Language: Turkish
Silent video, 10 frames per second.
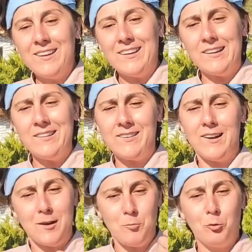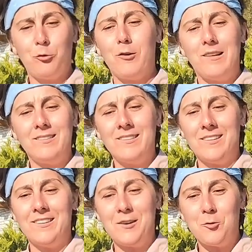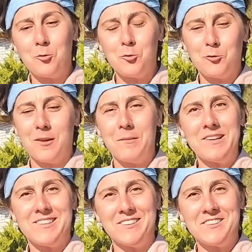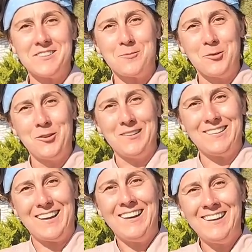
e, İtalyan mutfağını e, süslemeye çalıştık bununla da.